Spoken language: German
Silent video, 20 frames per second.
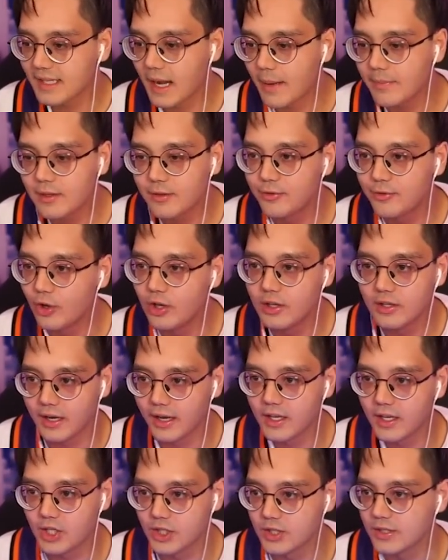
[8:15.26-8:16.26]
haben die völlig
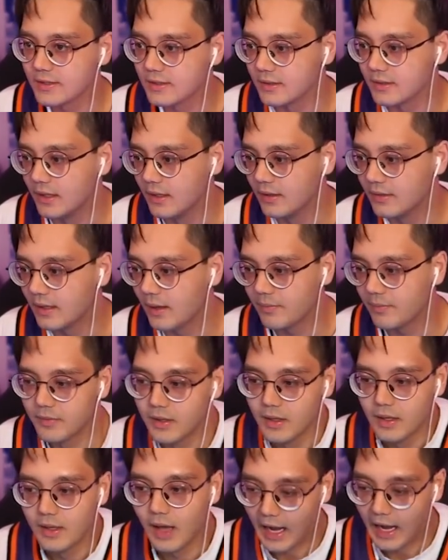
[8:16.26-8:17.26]
reingeschissen, ne? Da,
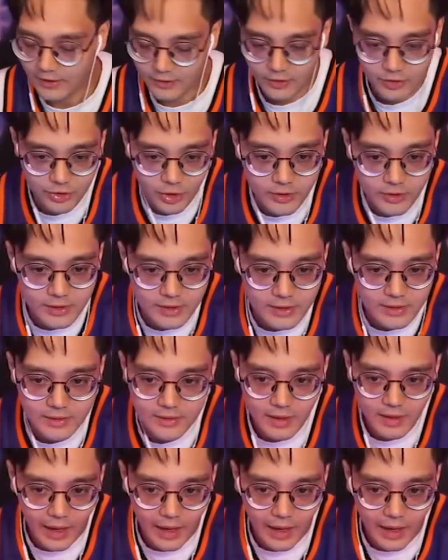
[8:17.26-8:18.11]
also sorry